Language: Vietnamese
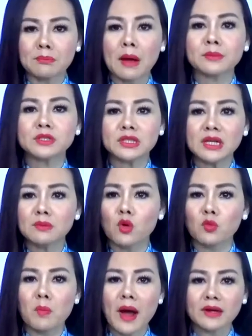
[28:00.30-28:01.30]
39 đã
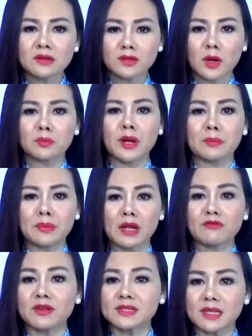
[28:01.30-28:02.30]
buộc ba nước độc lập này
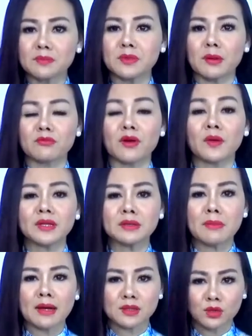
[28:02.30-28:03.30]
phải sáp nhập vào Liên
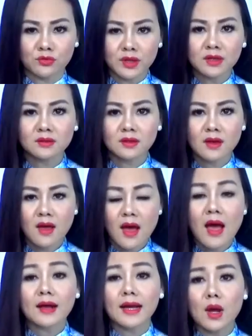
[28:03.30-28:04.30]
bang Xô Viết.
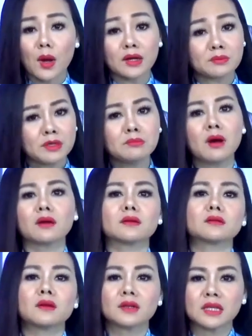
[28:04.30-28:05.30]
Cái gọi là bí
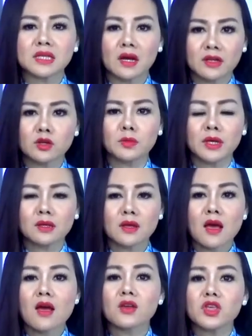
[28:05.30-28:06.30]
mật đó thế giới đều biết,
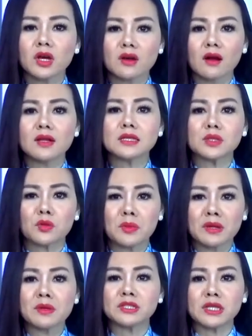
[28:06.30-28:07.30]
nhưng ở Liên Xô
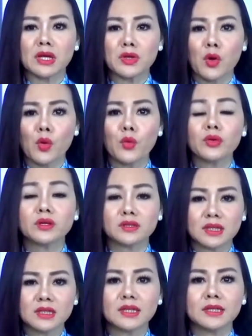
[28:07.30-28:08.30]
bị che giấu nửa
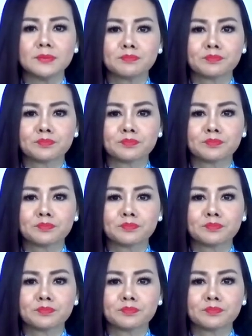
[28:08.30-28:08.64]
thế kỷ.